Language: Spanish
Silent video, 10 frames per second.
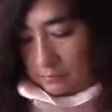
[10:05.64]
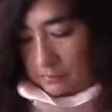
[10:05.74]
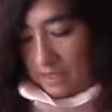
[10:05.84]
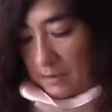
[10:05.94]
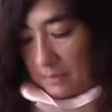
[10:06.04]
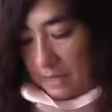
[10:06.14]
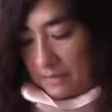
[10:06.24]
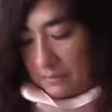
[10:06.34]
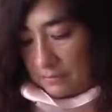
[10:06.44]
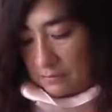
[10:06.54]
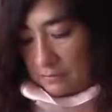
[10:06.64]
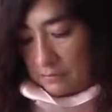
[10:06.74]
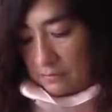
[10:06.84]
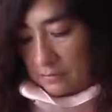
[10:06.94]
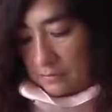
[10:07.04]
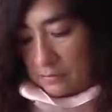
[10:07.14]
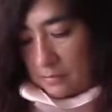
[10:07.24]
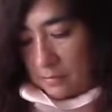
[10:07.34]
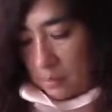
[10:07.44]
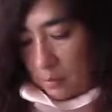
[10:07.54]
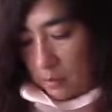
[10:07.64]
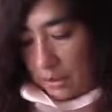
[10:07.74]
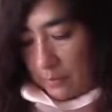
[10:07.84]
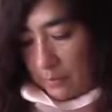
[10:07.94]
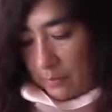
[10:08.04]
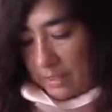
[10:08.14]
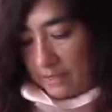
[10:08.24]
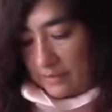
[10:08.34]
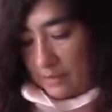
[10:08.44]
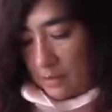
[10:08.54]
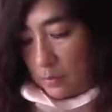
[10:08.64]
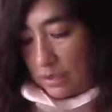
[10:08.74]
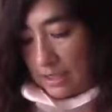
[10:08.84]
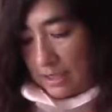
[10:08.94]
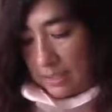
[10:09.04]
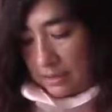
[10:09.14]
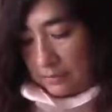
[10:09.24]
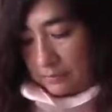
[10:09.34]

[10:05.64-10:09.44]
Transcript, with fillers: Despacio, porque el papel de seda es muy delicado.